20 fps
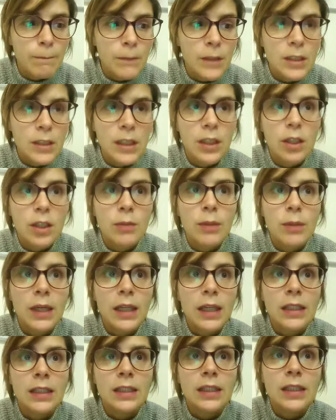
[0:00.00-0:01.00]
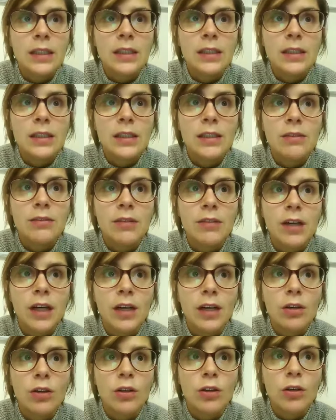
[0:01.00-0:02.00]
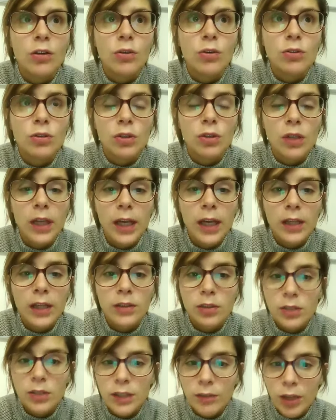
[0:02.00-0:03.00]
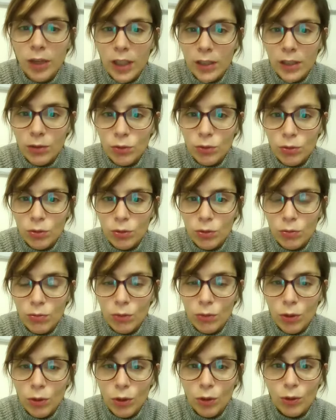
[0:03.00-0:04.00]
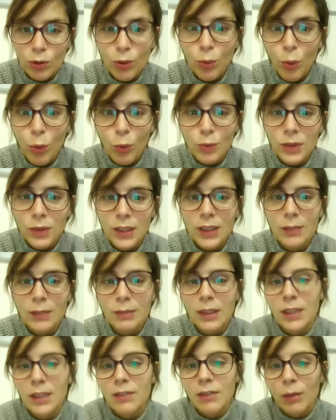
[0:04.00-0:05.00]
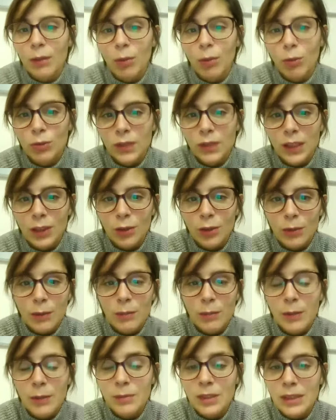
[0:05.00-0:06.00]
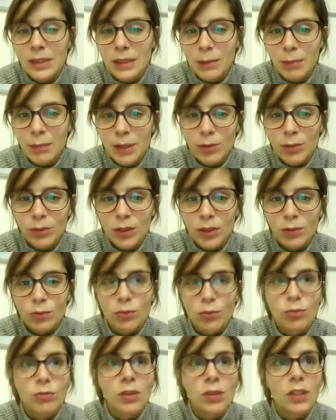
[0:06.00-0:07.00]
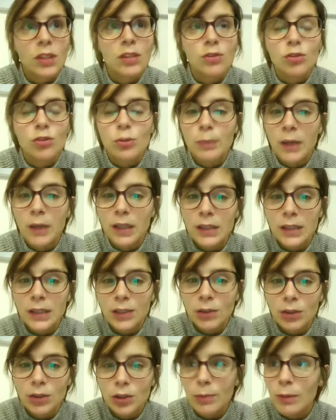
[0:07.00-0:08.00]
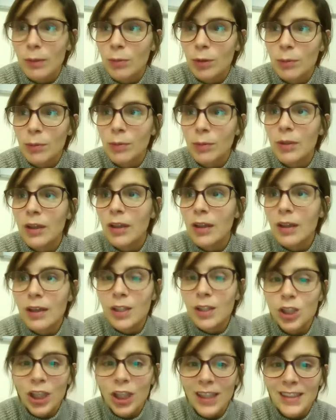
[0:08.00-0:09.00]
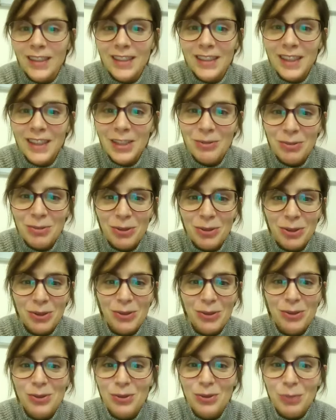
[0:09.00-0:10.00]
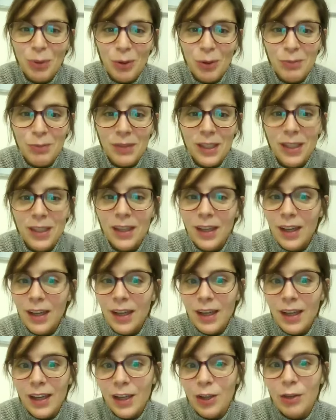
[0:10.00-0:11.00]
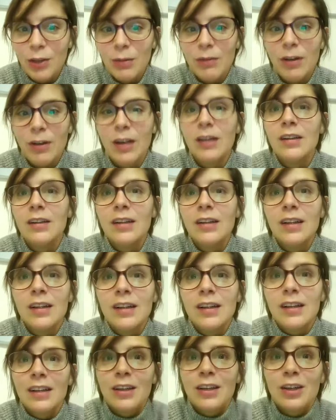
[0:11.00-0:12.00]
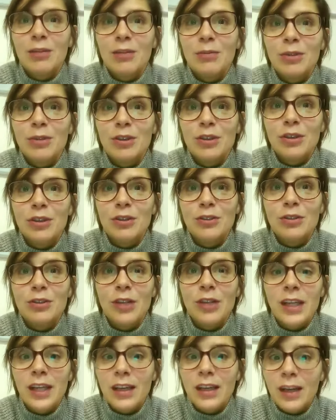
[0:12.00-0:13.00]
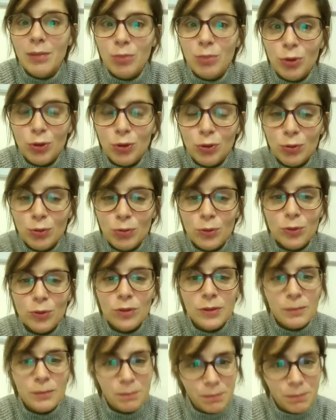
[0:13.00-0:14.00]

c'est comme quelqu'un qui va euh, au soleil sans avoir l'intention euh, de bronzer, mais qui va bronzer quand même, même si ce n'est pas son intention, qui était juste parti, je sais pas moi, jardiner ou autre chose, ou promener, et que ben voilà, comme le, soleil est là pour tout le monde,